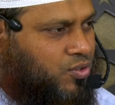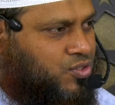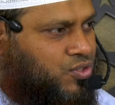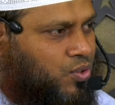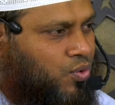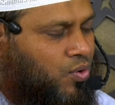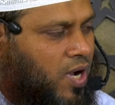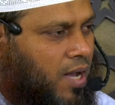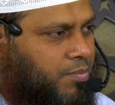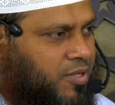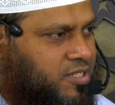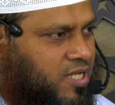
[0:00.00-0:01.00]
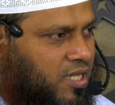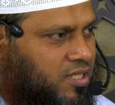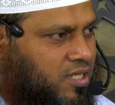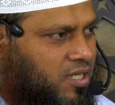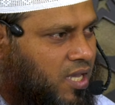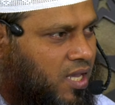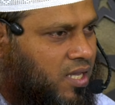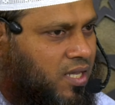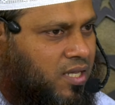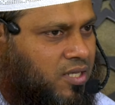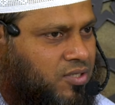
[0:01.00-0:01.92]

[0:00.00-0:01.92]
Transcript: जो सलूक आपके साथ किया है